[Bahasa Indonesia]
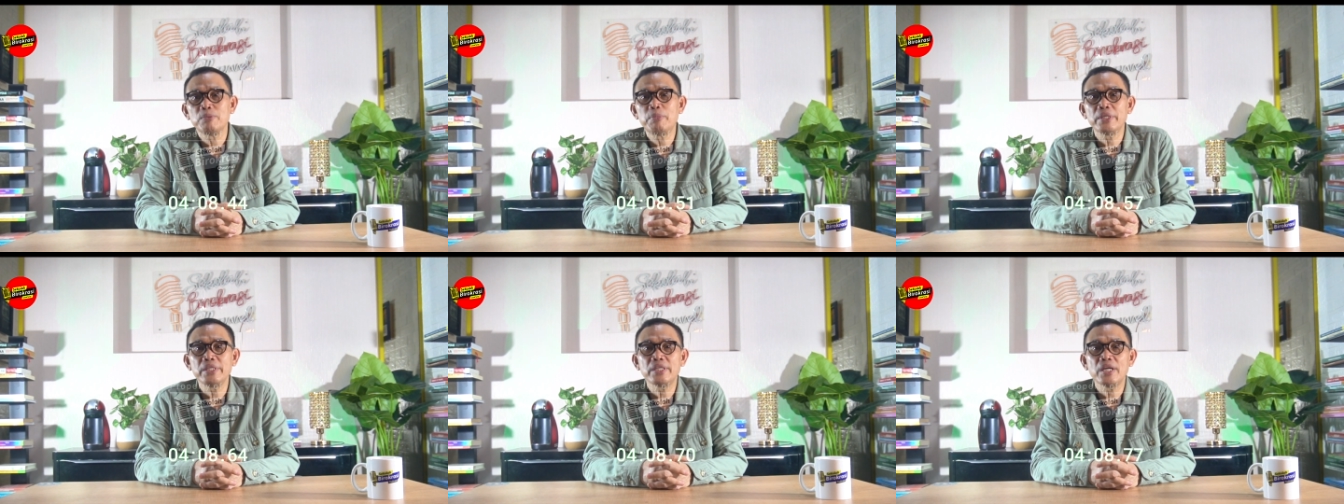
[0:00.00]

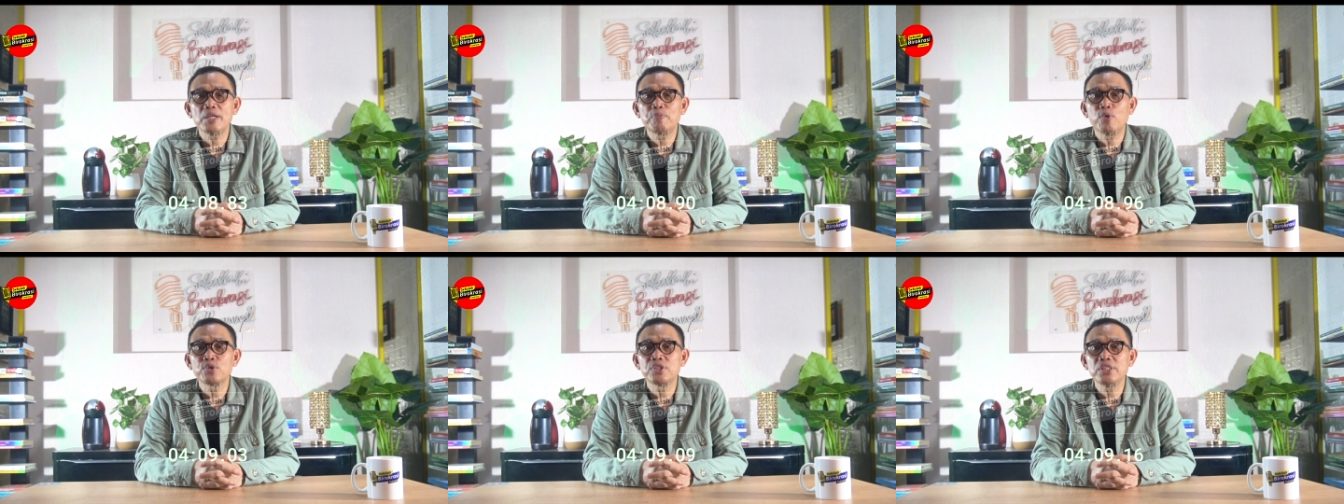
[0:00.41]

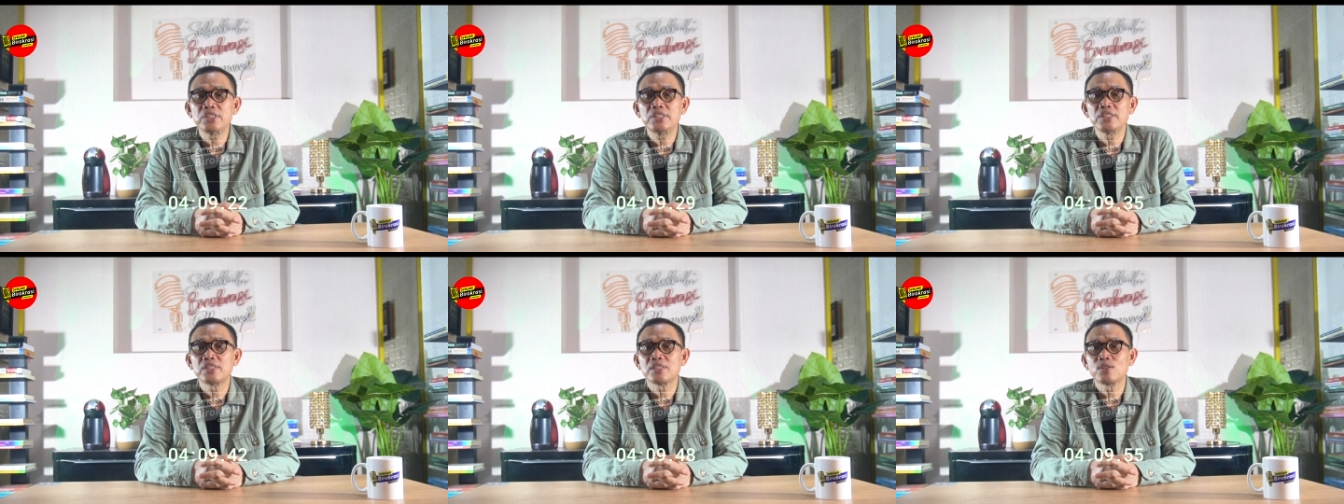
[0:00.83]
diberikan
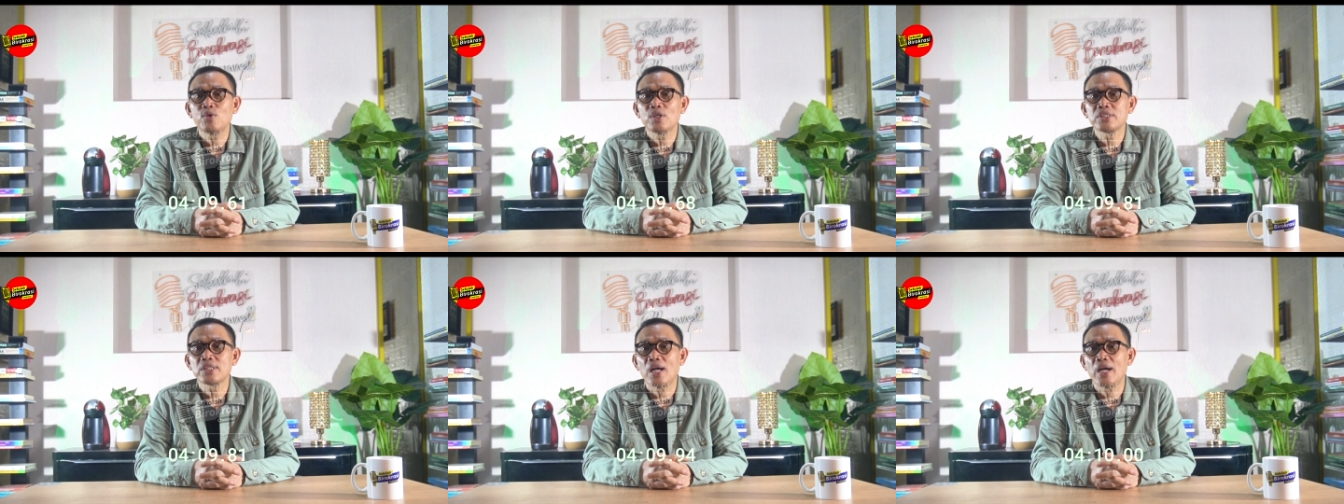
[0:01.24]
posisi
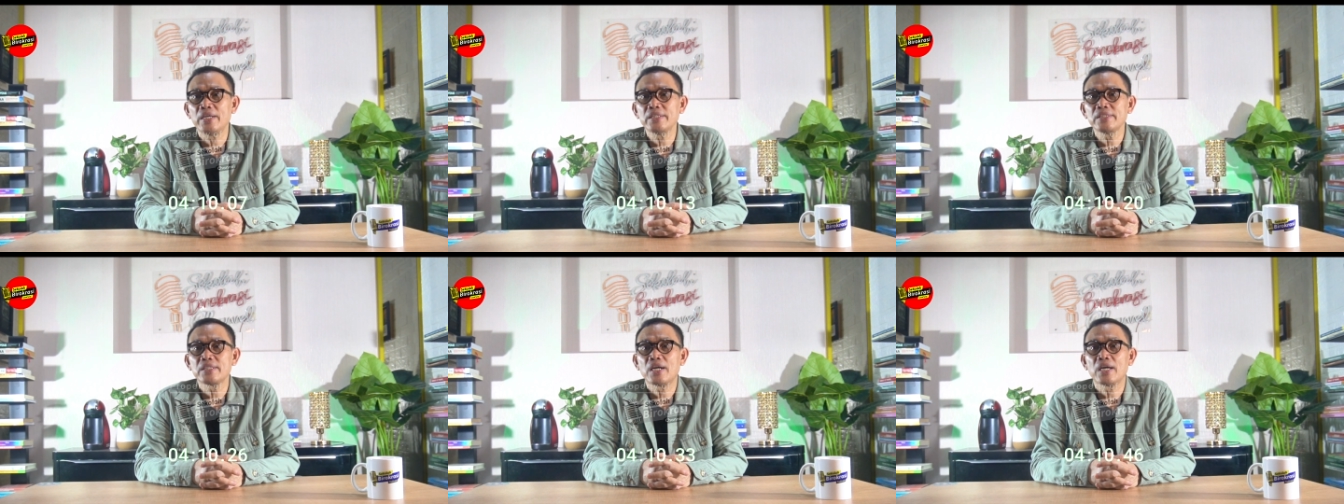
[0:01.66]

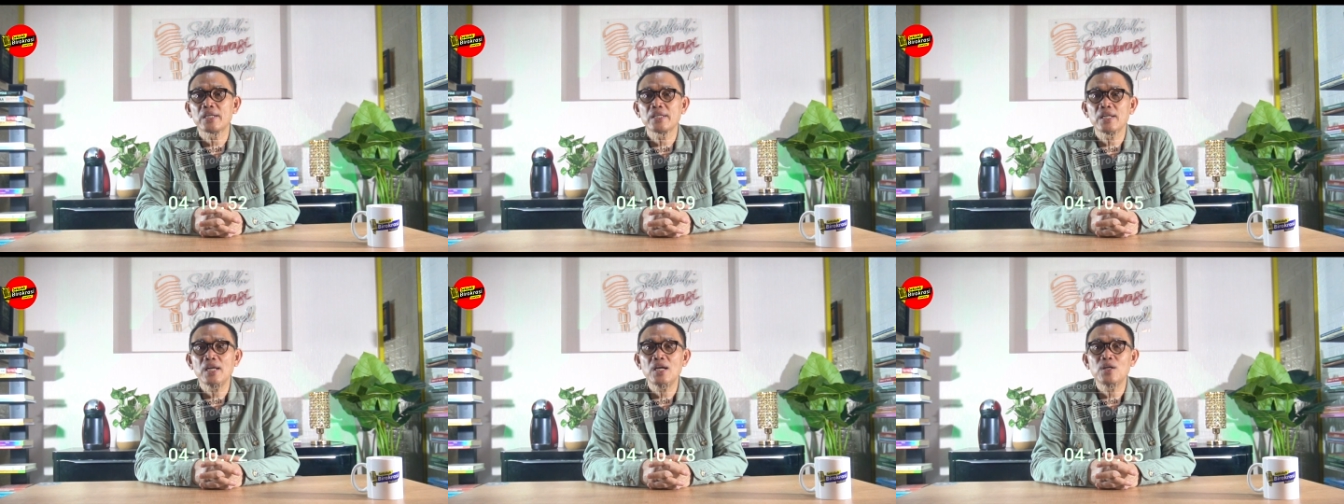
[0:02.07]
kekuasaan
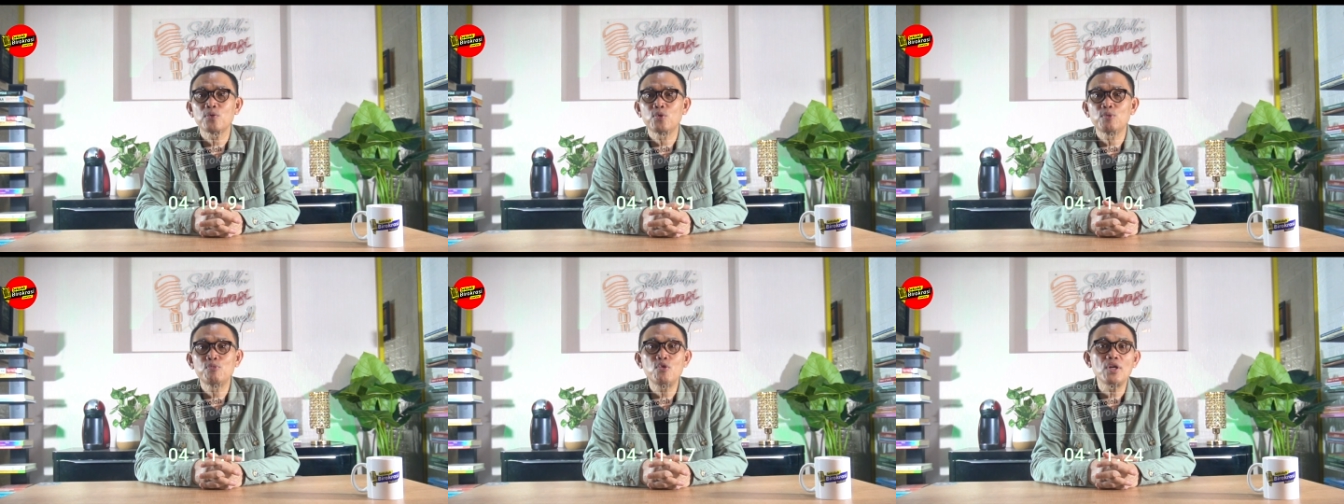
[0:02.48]

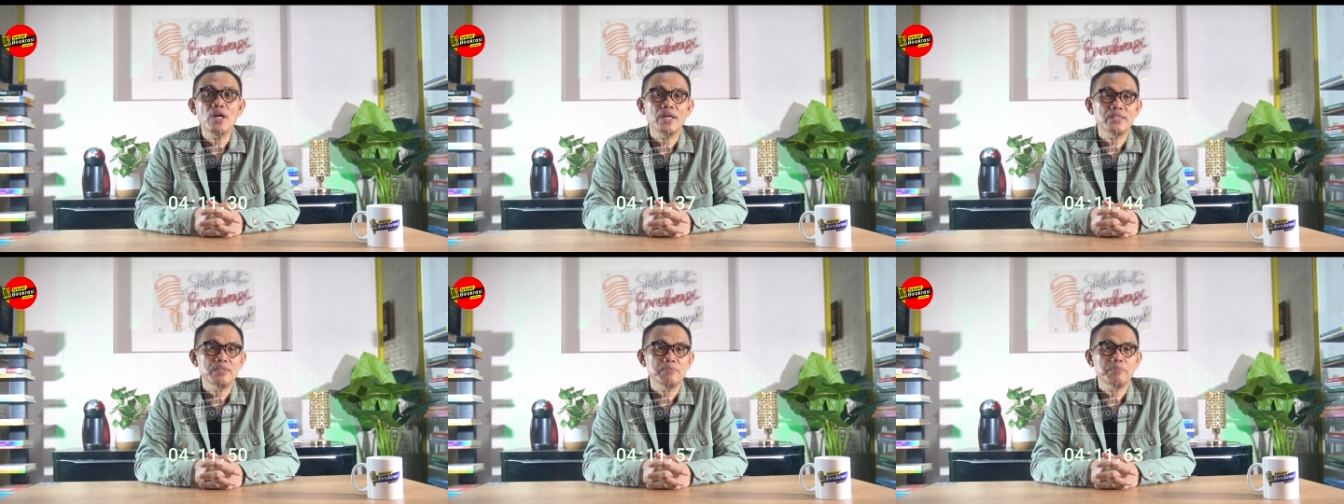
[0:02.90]
karena
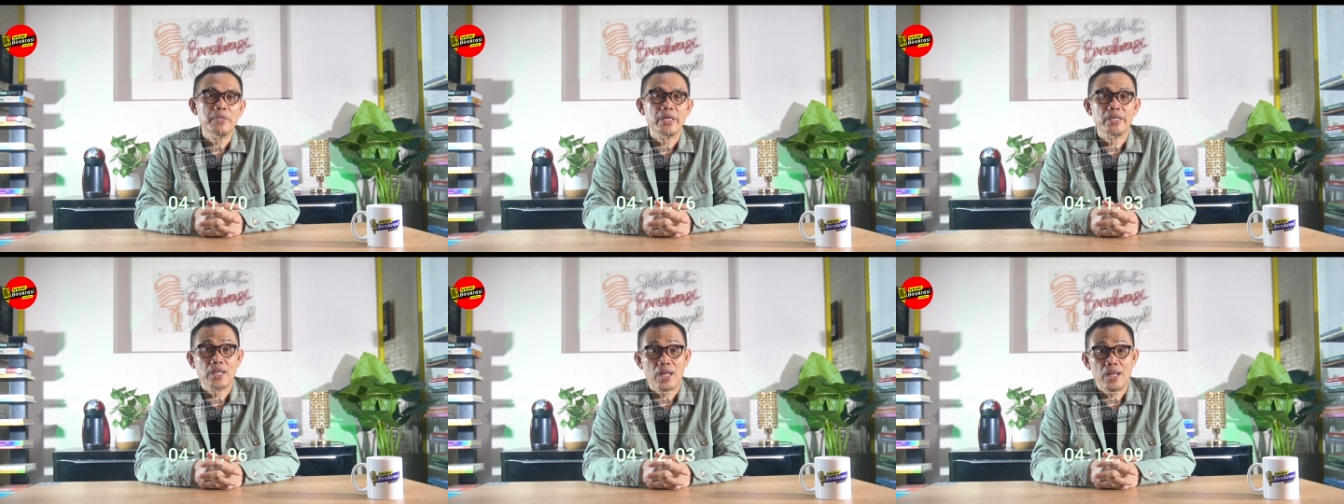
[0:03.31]
hubungan
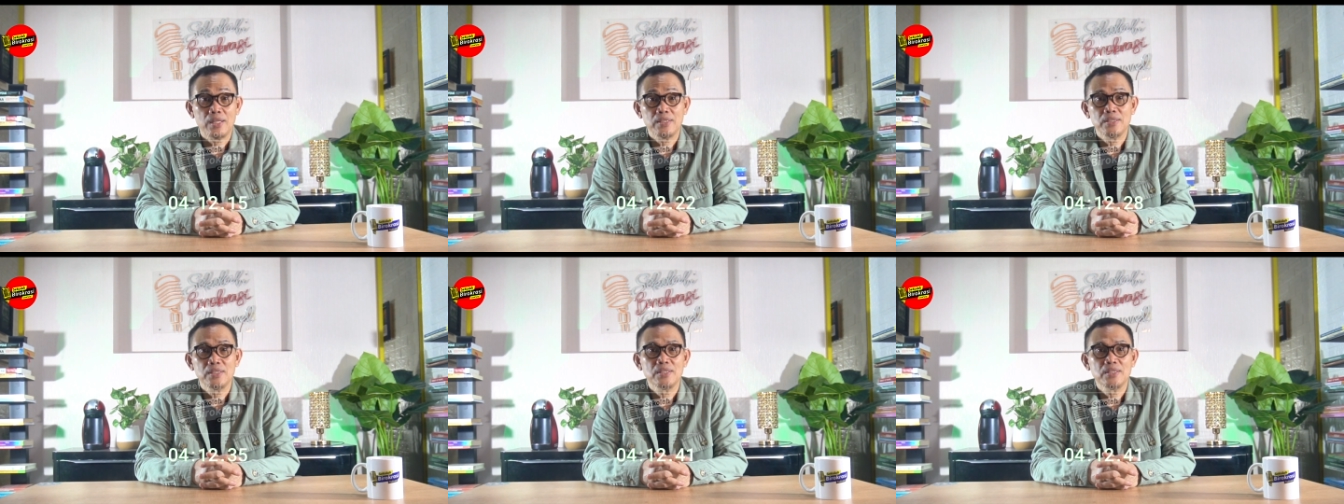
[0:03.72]
mereka